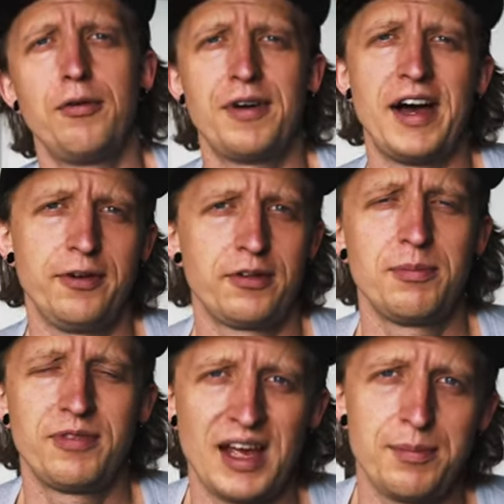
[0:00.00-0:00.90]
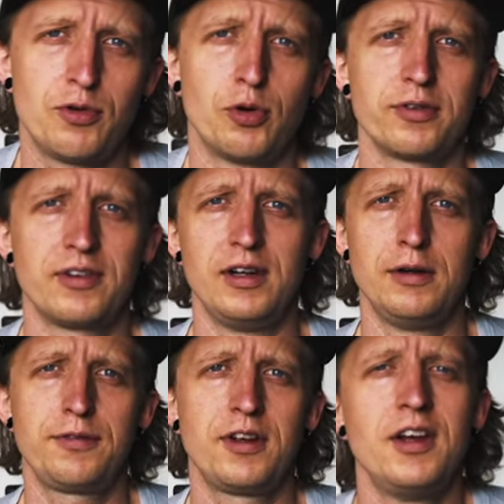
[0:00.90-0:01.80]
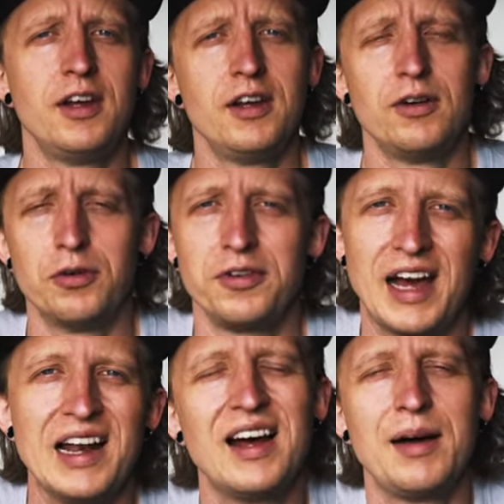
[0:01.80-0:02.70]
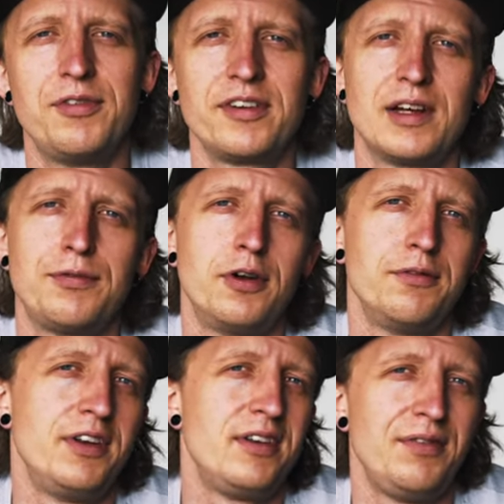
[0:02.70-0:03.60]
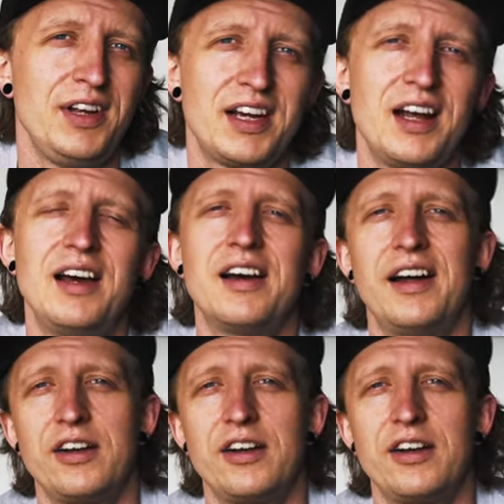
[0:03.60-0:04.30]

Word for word: auf ein und demselben großen Lift, und alle haben was davon, wenn sie weniger lange